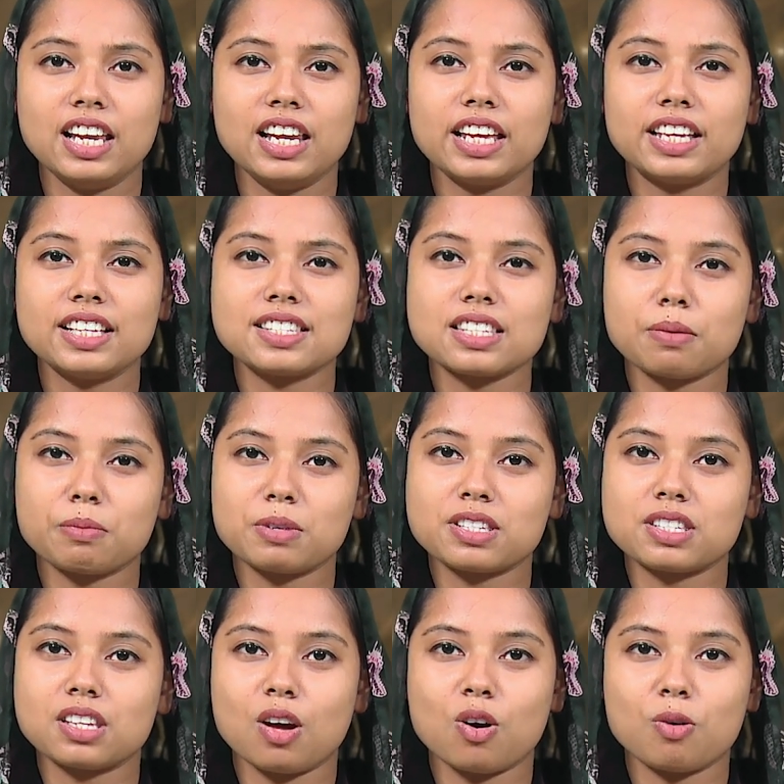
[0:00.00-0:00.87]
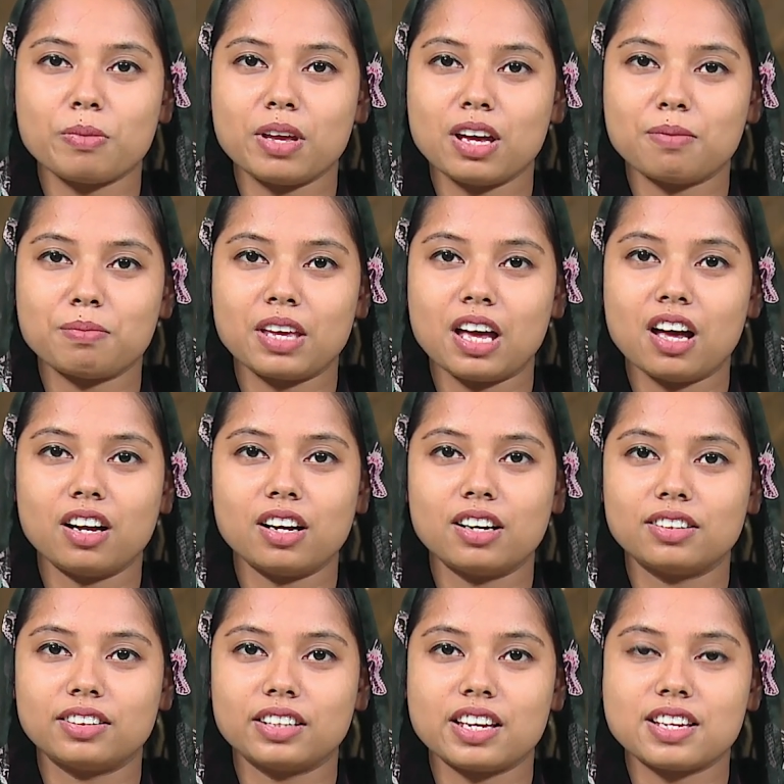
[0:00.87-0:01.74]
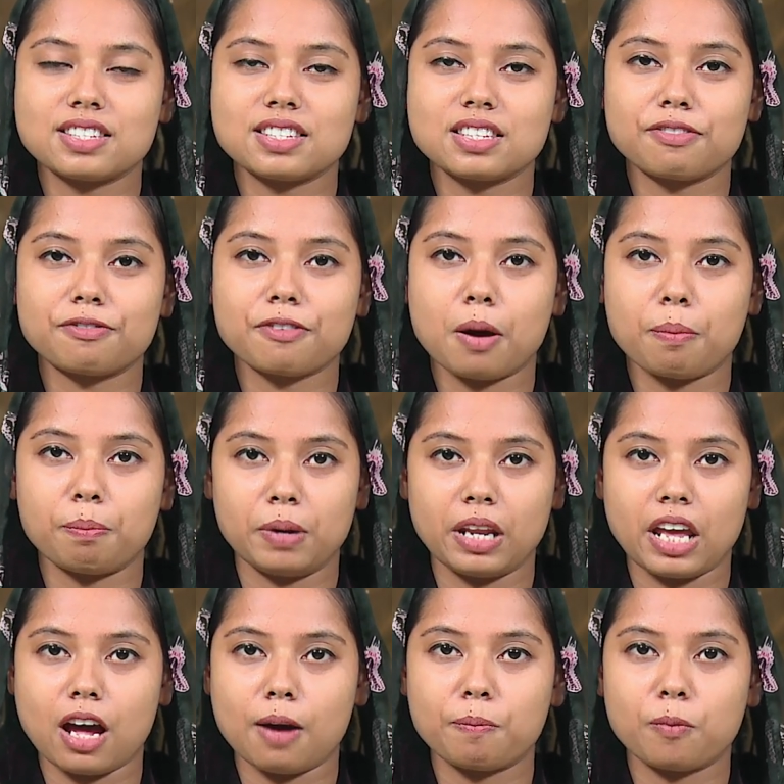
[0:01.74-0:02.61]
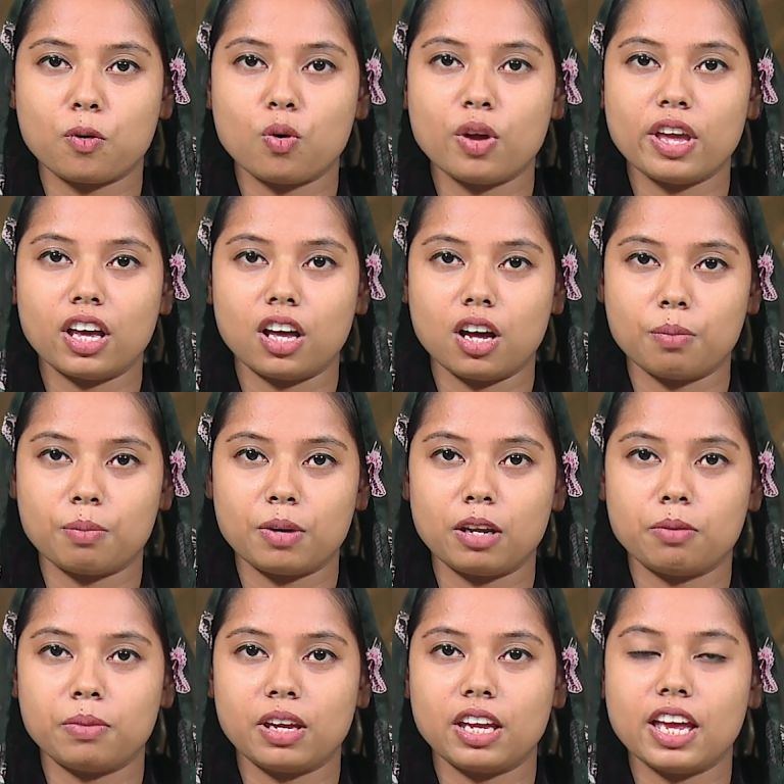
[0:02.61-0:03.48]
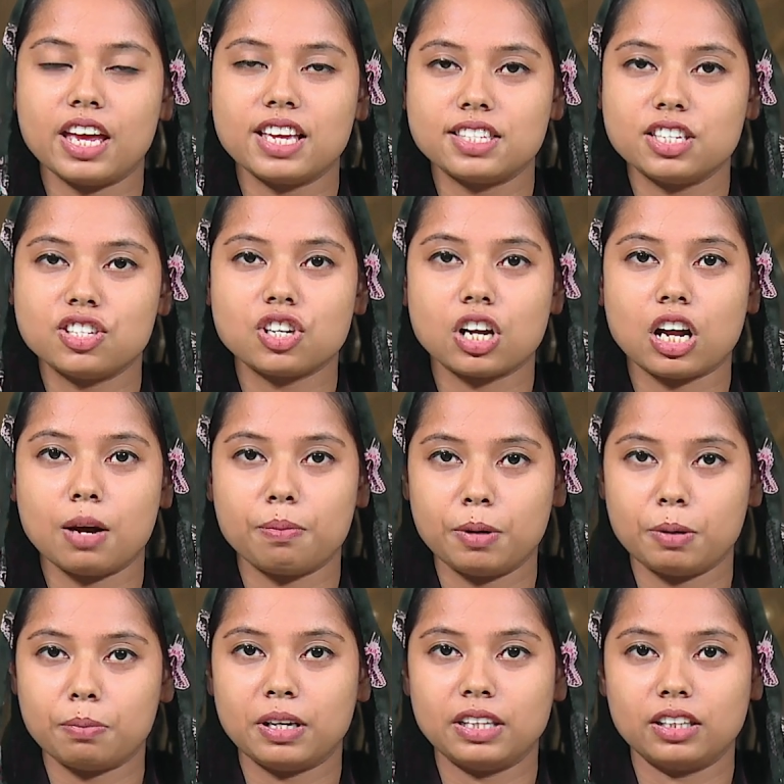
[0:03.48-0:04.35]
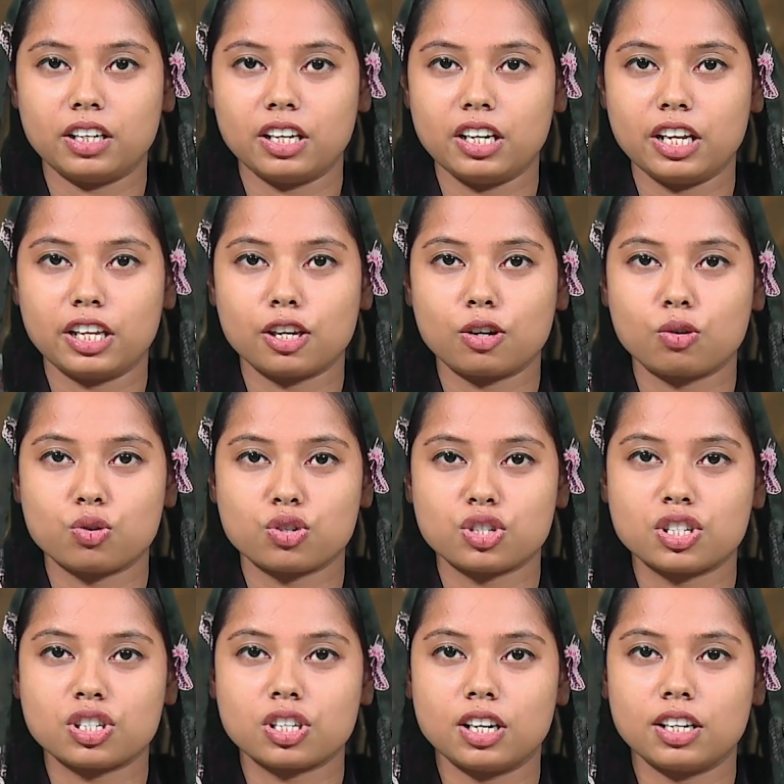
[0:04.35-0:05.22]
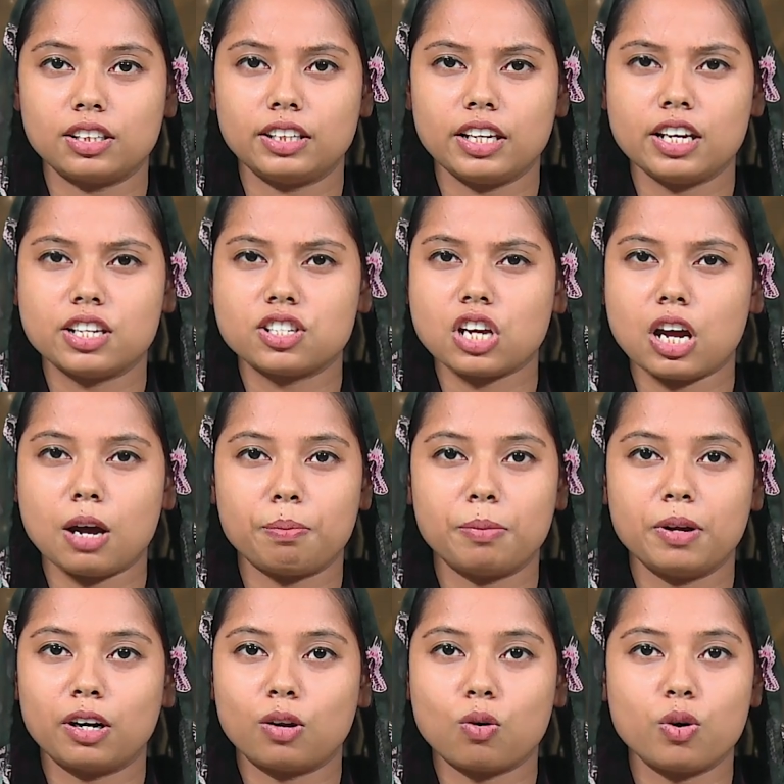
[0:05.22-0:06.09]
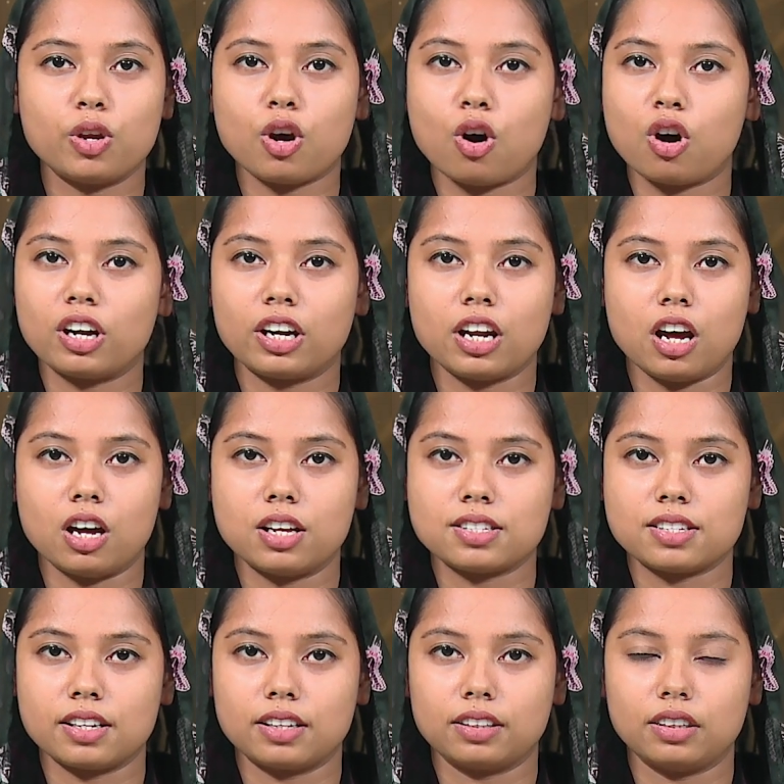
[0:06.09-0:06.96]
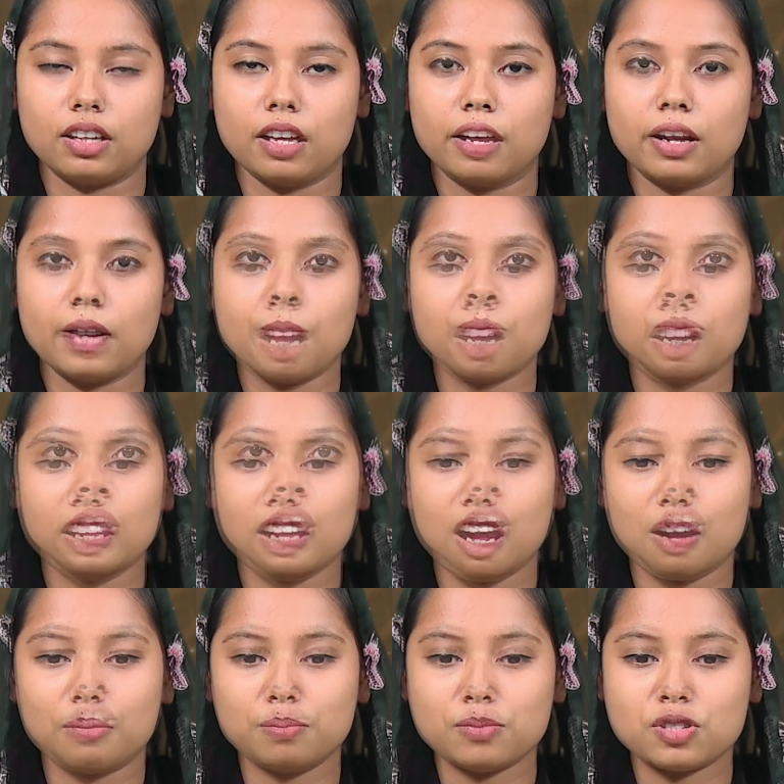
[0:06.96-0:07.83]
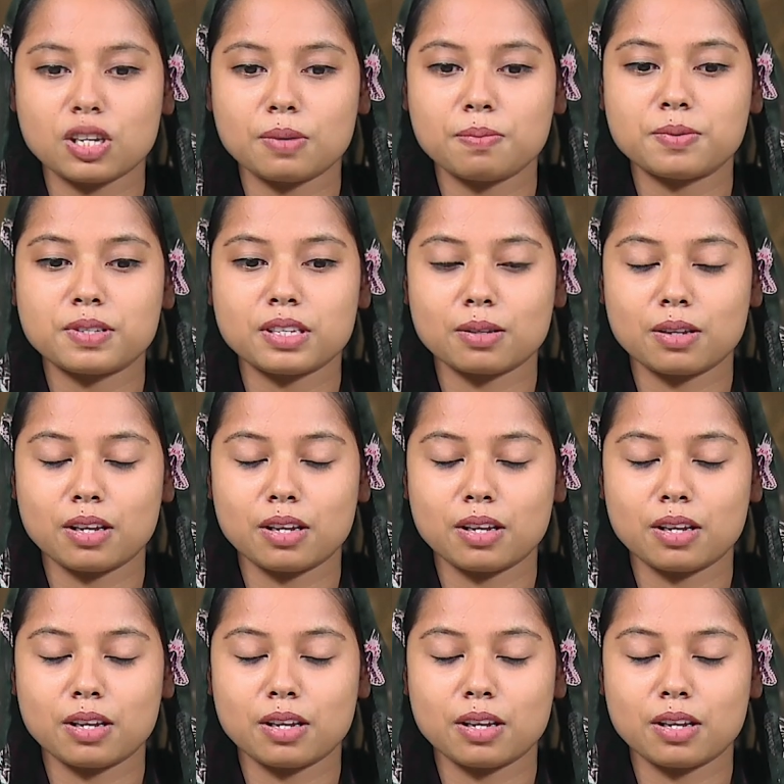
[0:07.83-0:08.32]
लेकिन समस्याओं में हम क्या करते हैं सिर्फ अपने आप को एक कमरे में ऐसी जगह पर बंद करने की कोशिश करते हैं जहाँ पर कोई और ना आ सकता है तो हम जब